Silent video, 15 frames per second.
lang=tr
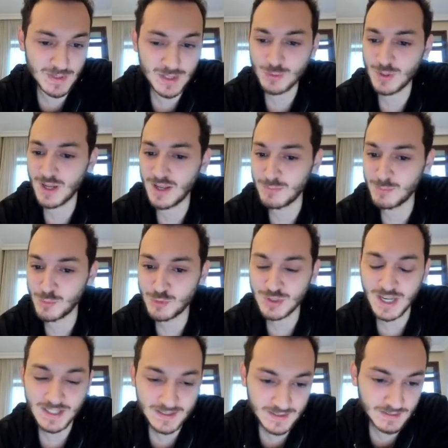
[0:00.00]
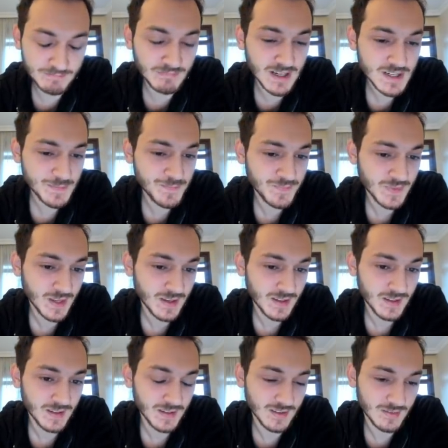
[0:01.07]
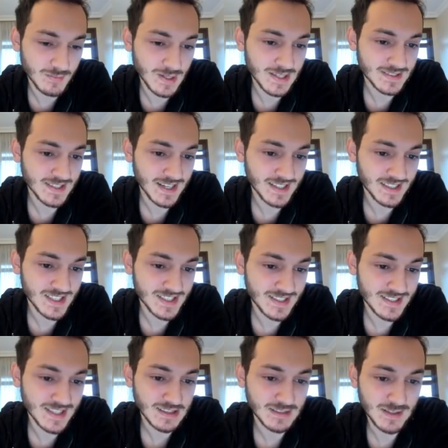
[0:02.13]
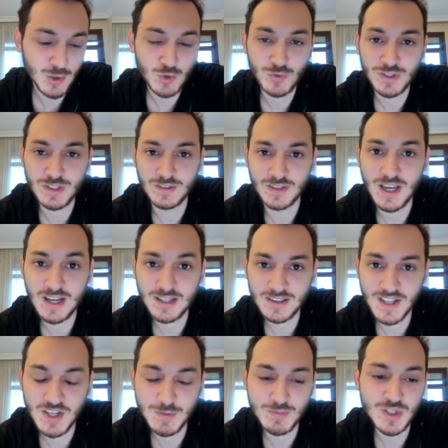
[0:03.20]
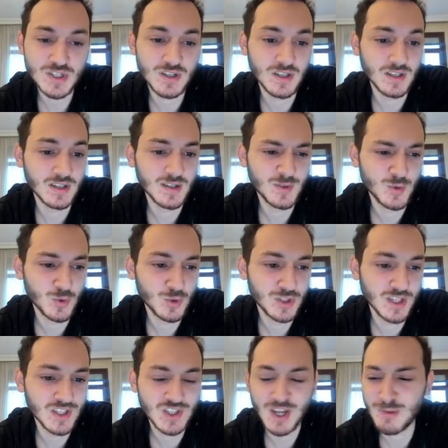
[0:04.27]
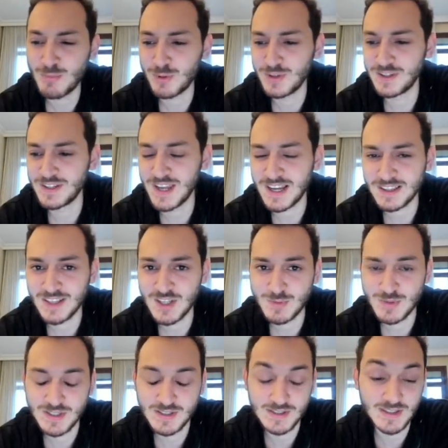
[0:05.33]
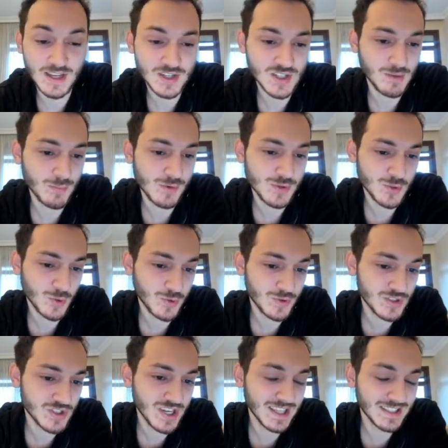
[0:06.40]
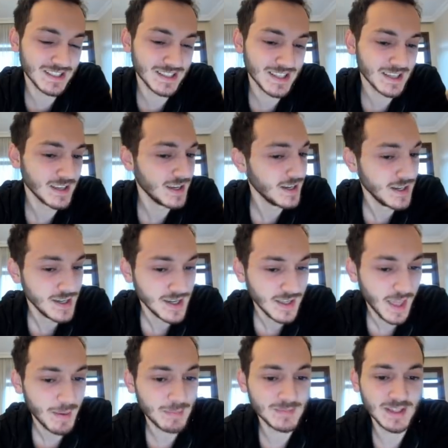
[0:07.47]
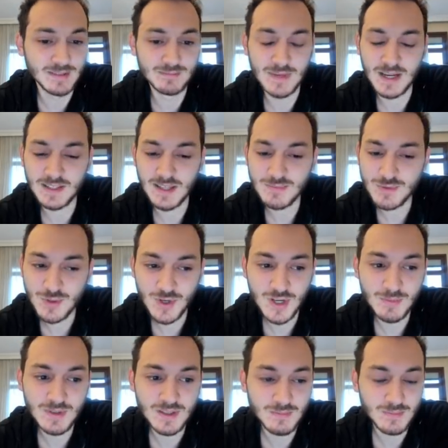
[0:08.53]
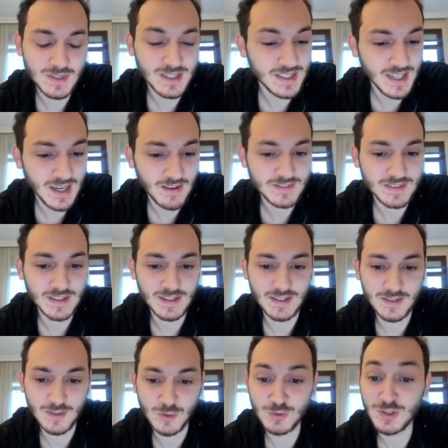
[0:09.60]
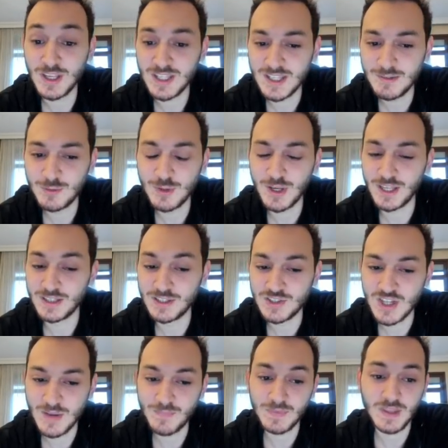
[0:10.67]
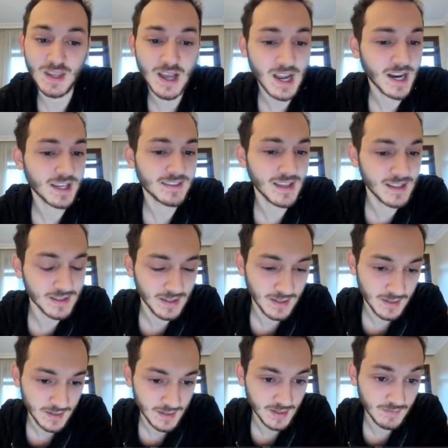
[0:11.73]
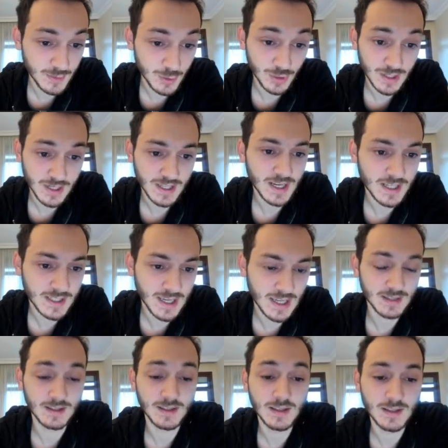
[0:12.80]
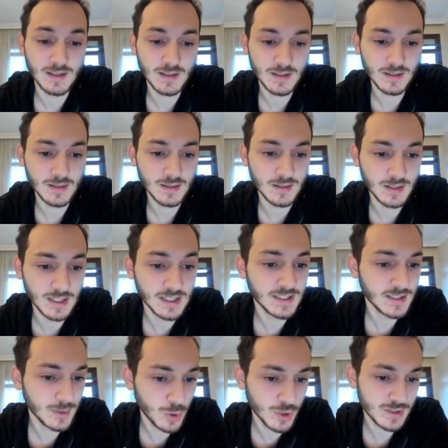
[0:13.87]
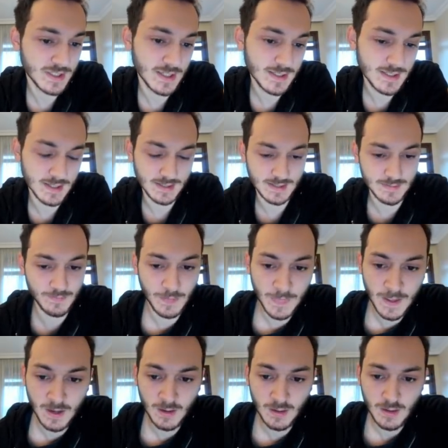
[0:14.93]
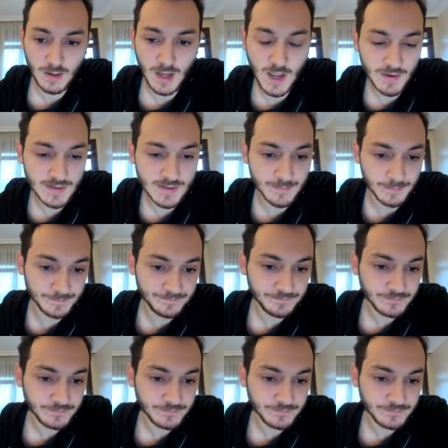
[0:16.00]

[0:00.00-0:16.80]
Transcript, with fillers: Bir süre müsaitliğim var. E, bazı arkadaşların satranç şunları yaklaşmış. E, Türkiye şampiyonaları yaklaşmış. Yıldızlar şampiyonası çok rica edildi. Tamam dedim madem. Şöyle bir, bir iki hafta günde iki video yayınlayacağım. Hakikaten e, videolara gereken e, ilgiyi gösterirseniz. Evet.